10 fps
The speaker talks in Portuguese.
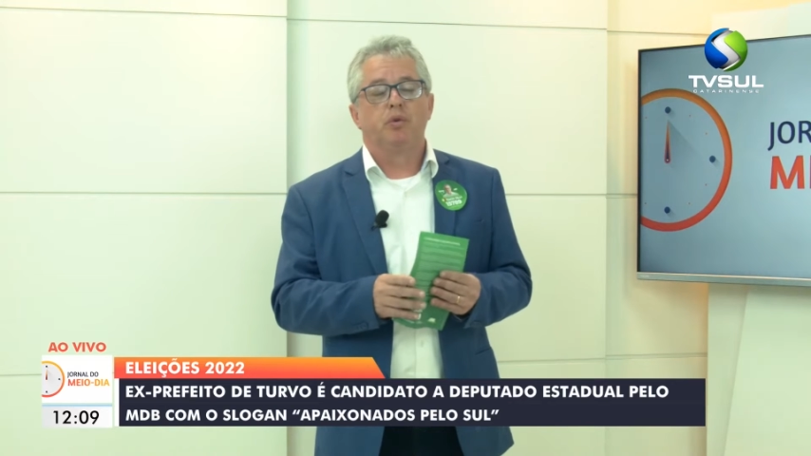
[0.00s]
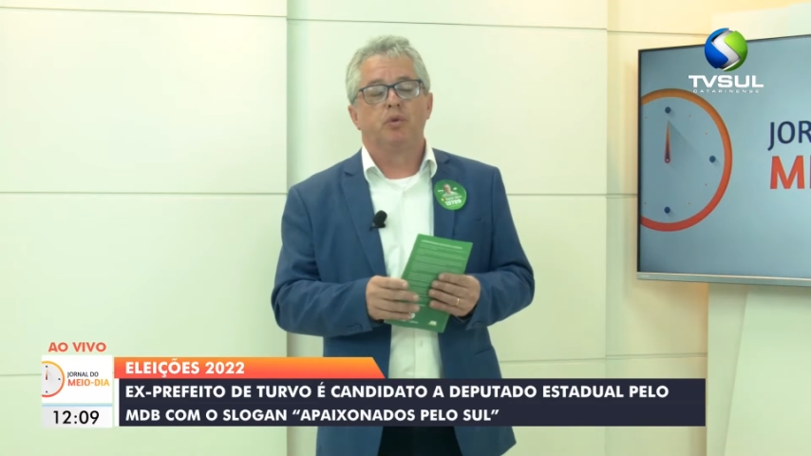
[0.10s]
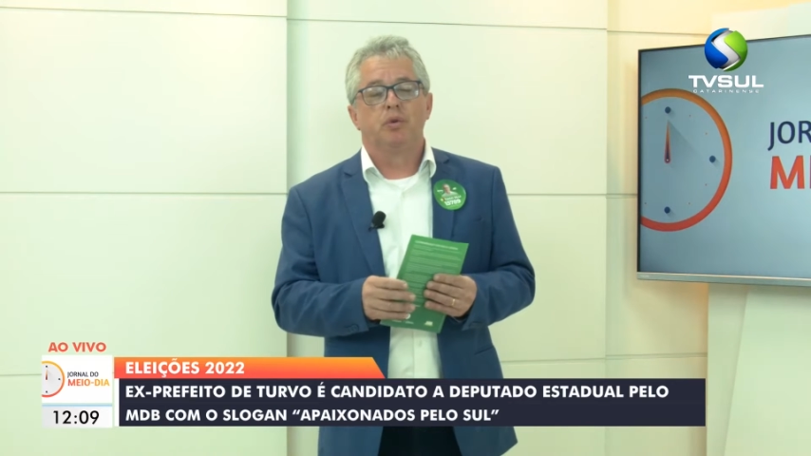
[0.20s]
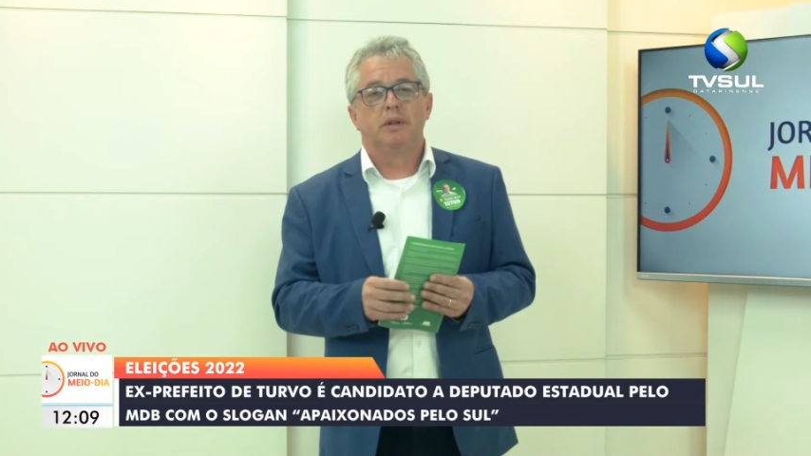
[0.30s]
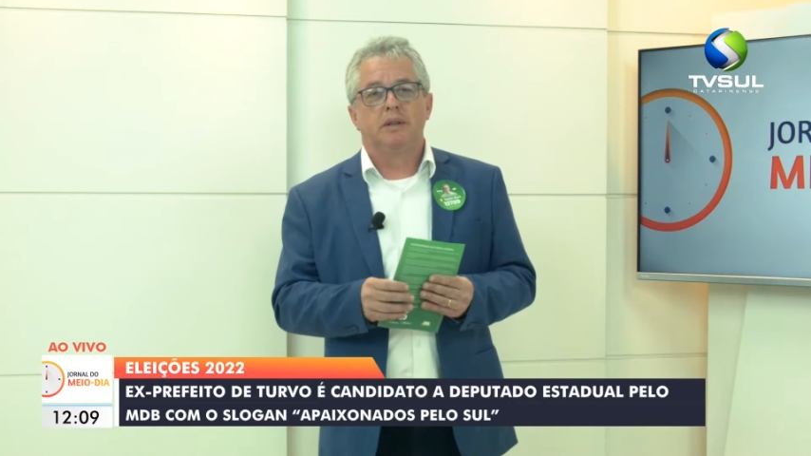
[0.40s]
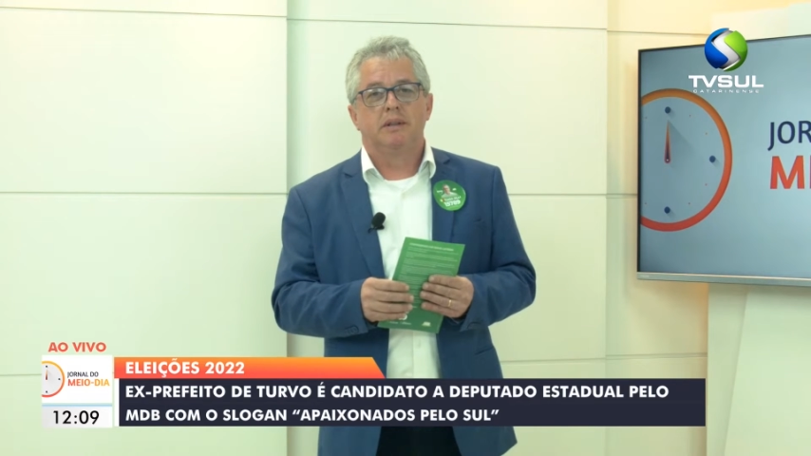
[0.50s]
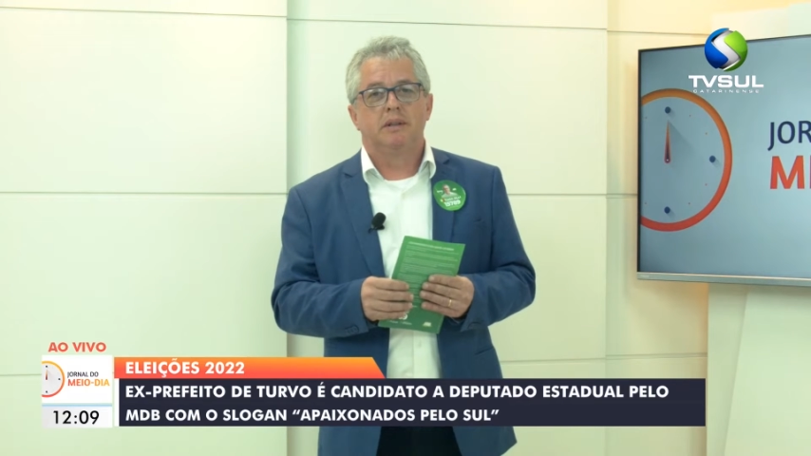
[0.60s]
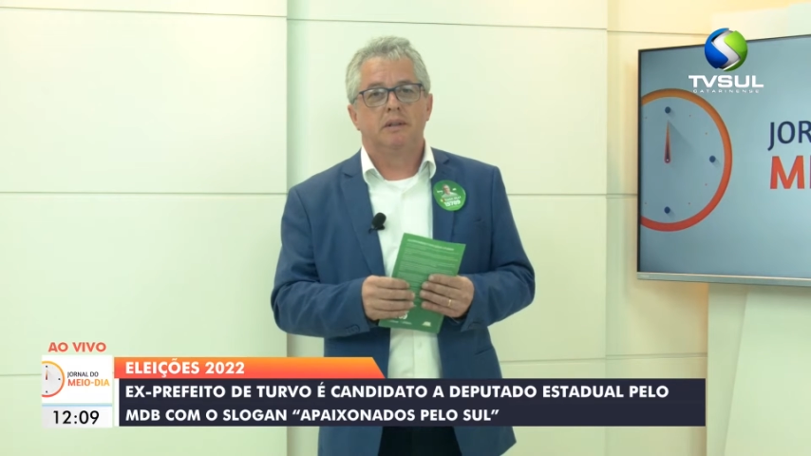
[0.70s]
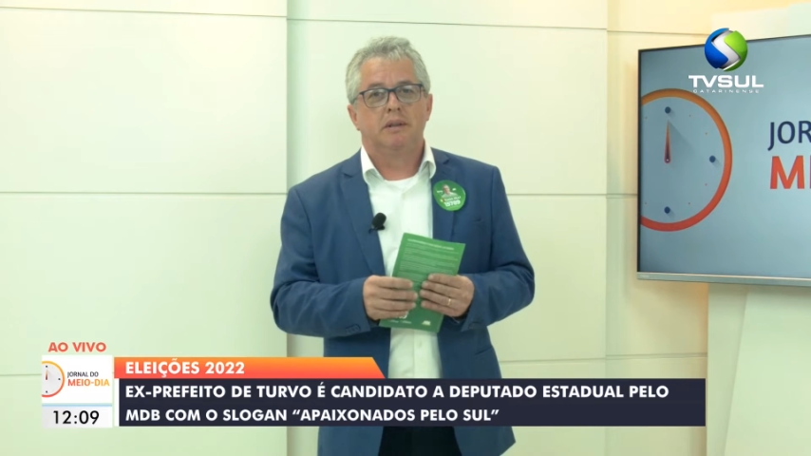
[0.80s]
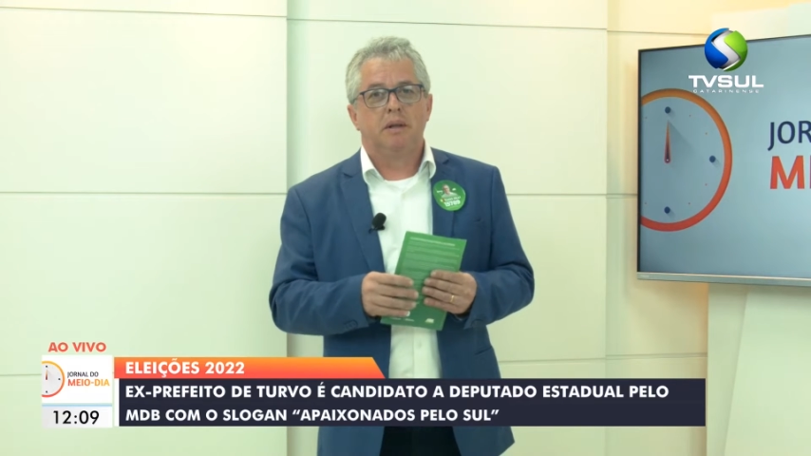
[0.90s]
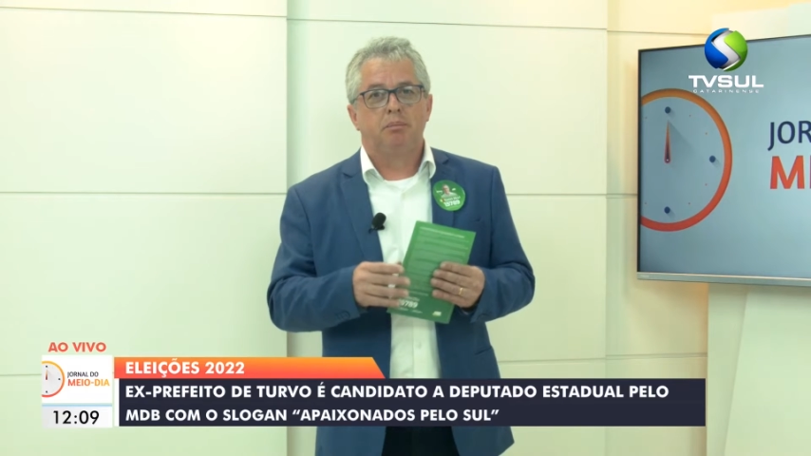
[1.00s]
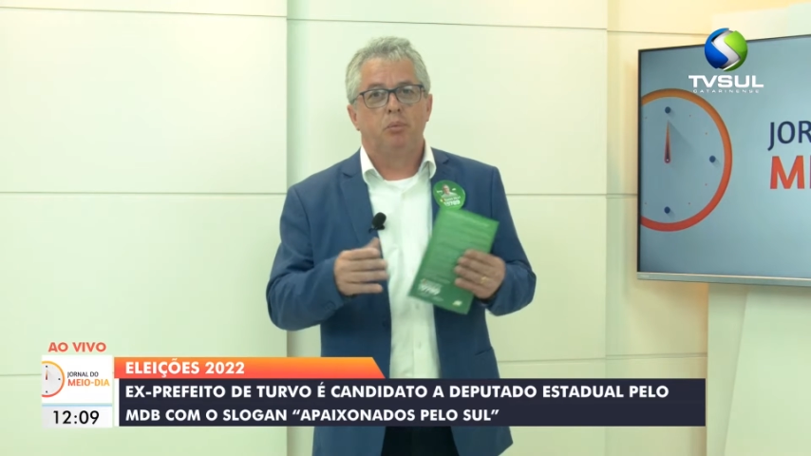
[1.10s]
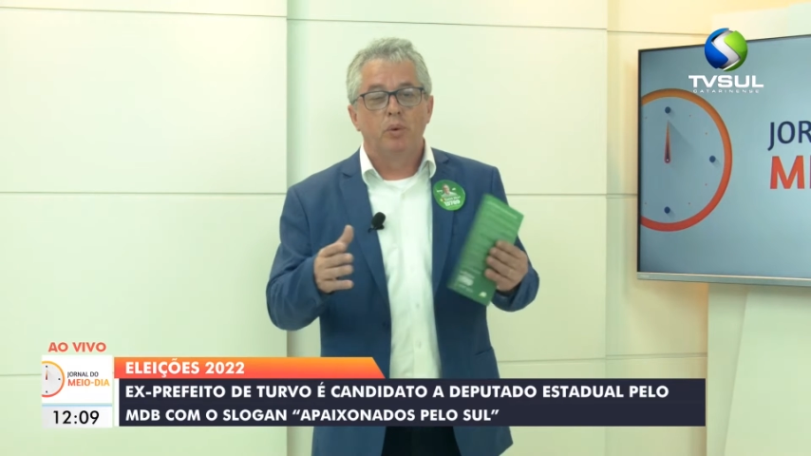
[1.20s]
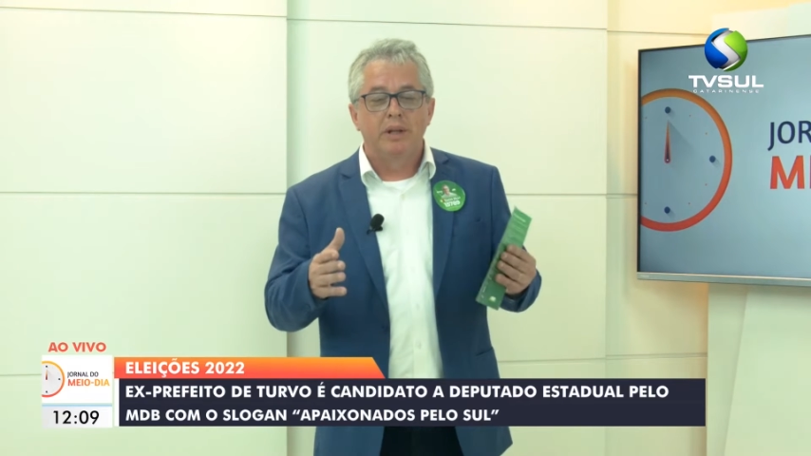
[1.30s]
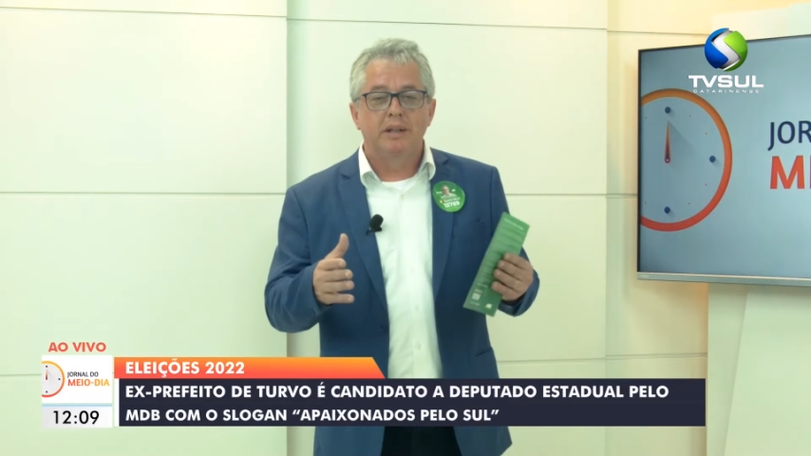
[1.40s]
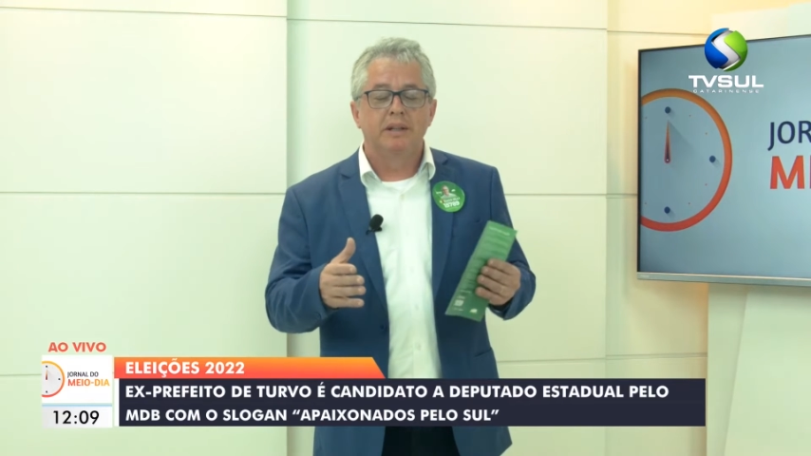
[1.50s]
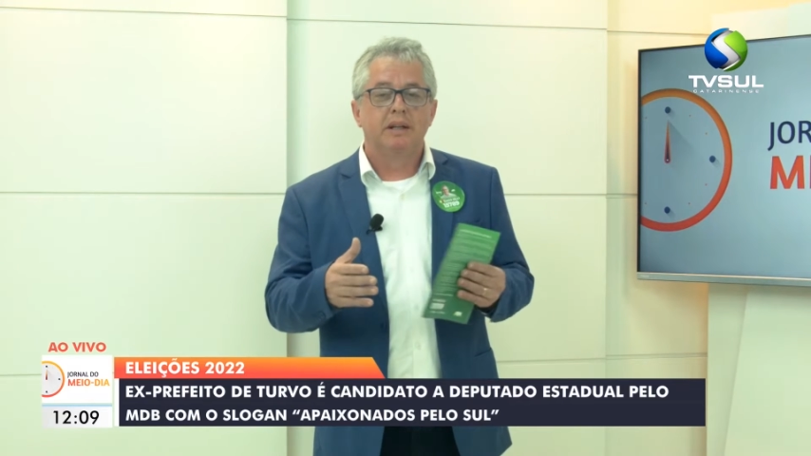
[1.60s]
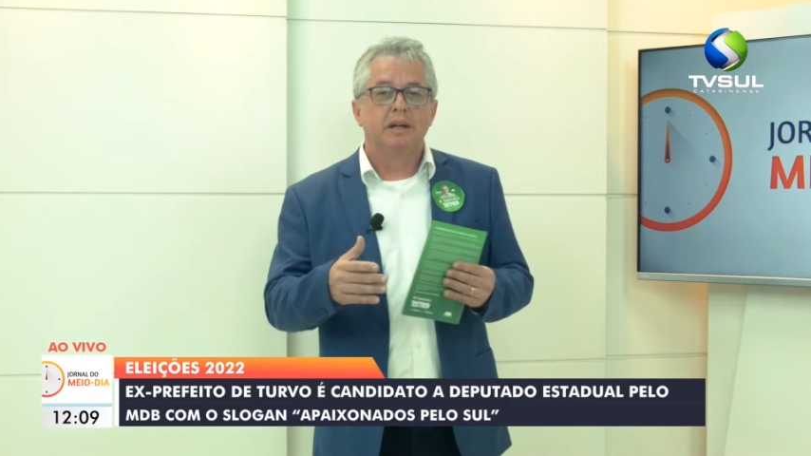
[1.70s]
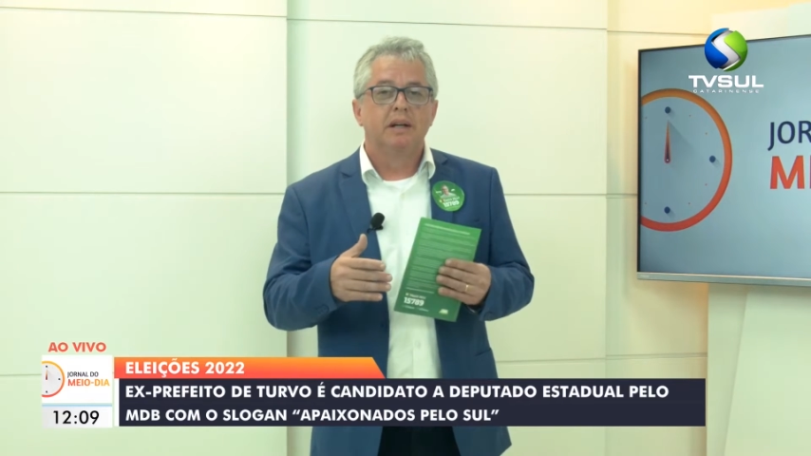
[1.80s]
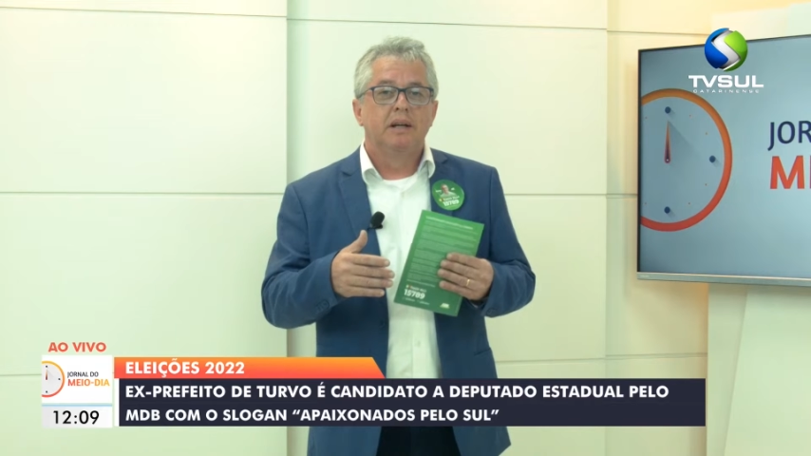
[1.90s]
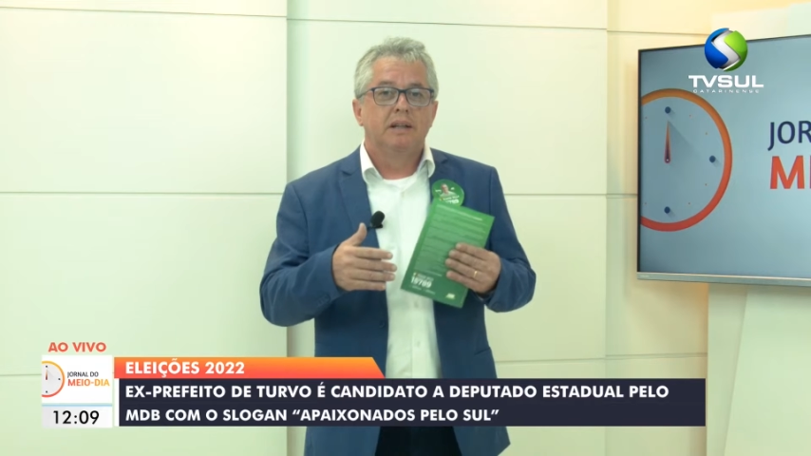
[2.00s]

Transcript: estou na, na política,